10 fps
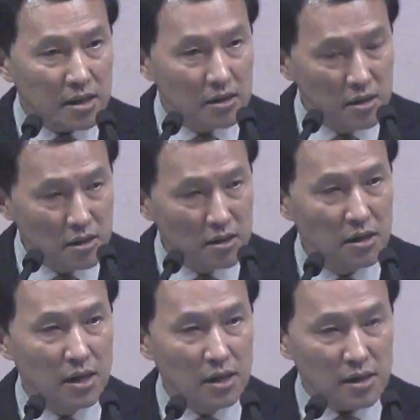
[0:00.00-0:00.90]

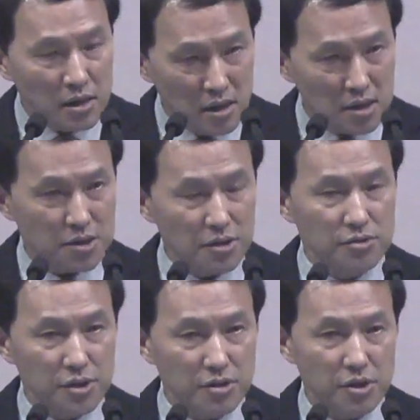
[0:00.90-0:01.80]

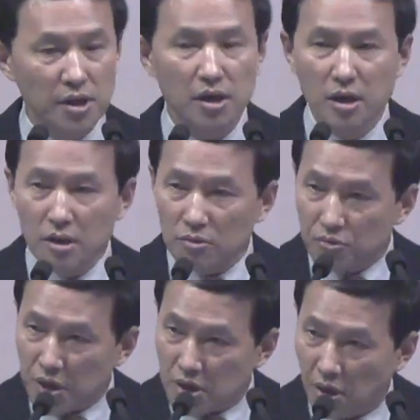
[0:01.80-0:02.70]
그그리스를 누렸더니
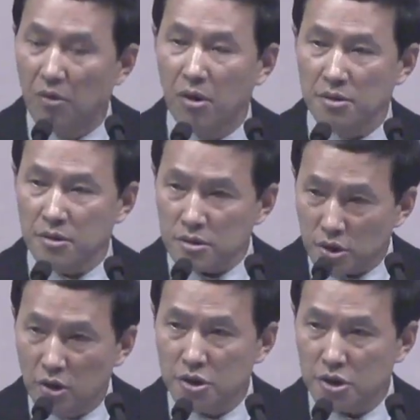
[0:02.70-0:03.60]
우리의 영혼,
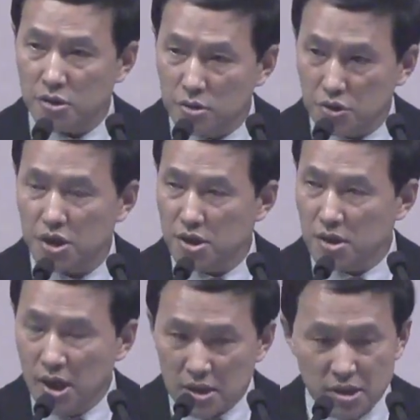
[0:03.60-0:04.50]
정신,
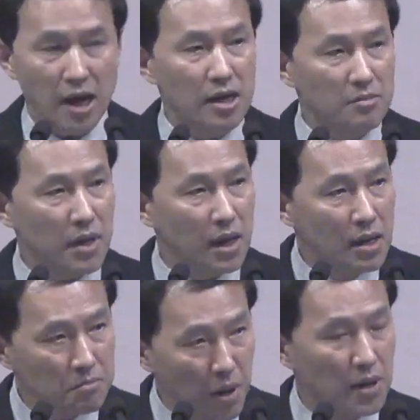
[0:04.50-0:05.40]
육신,
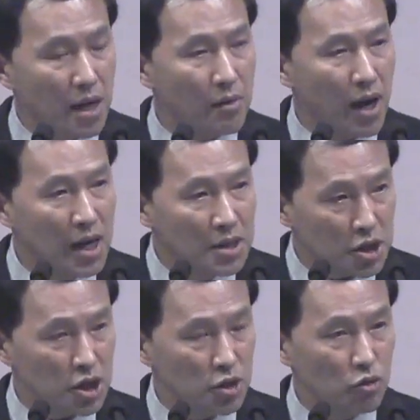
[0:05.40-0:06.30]
삶의 변화와
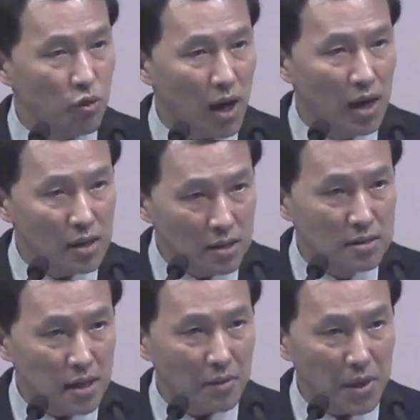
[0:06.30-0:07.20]
치유와
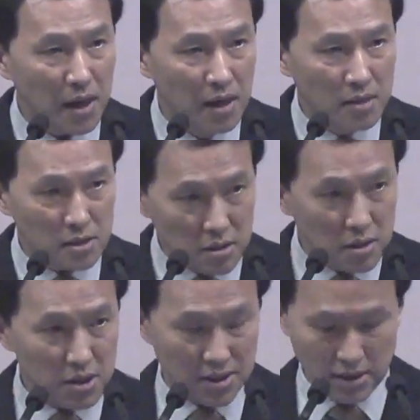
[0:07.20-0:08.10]
응답의
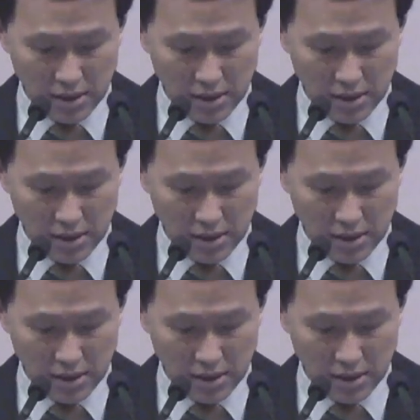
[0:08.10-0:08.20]
증거들이